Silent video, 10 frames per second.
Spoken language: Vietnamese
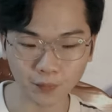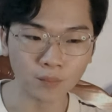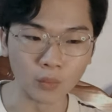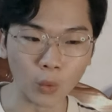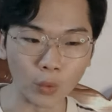
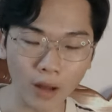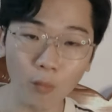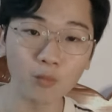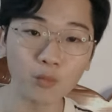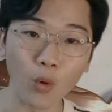Mùa
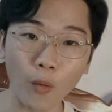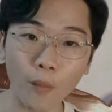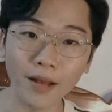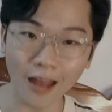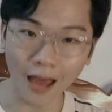đông của
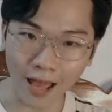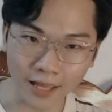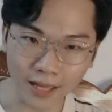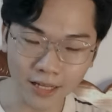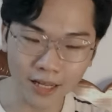bên
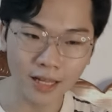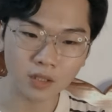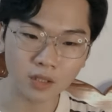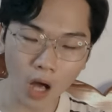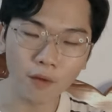Đài á,
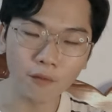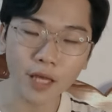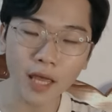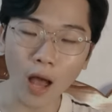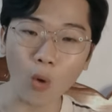so với
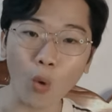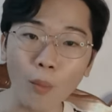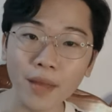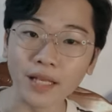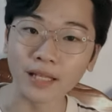khí hậu của
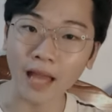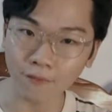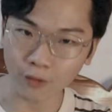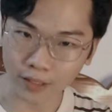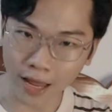miền
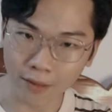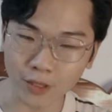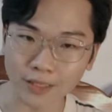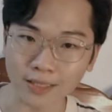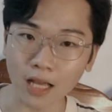Nam Việt Nam
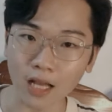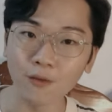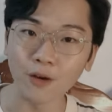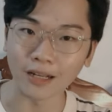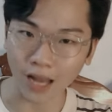thì sẽ có
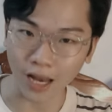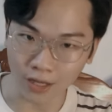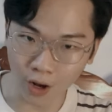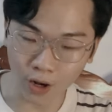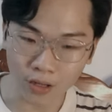phần
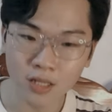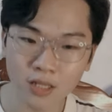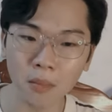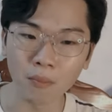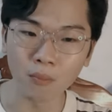lạnh hơn.
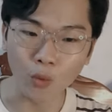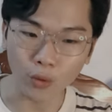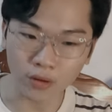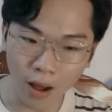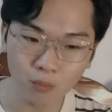Nhưng mà
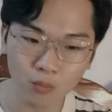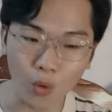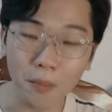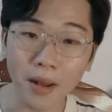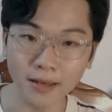mùa đông
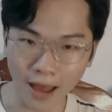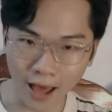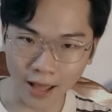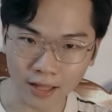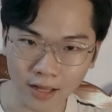của bên
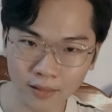Đài á,